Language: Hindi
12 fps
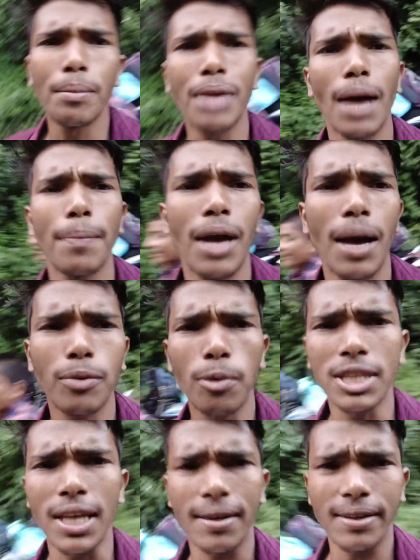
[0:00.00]
हम यहाँ पे आपको
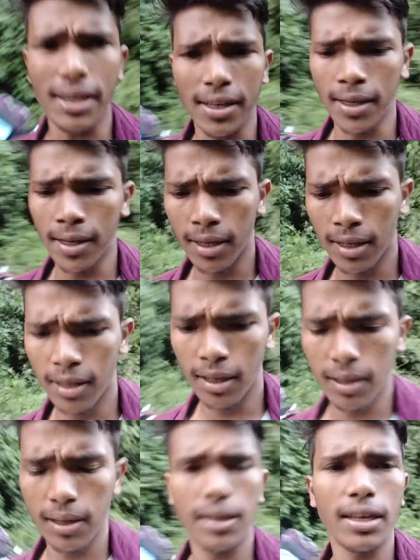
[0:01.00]
बताएंगे कि
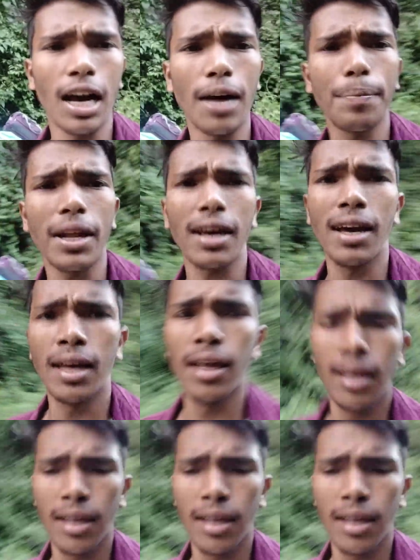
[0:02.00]
यहाँ पर है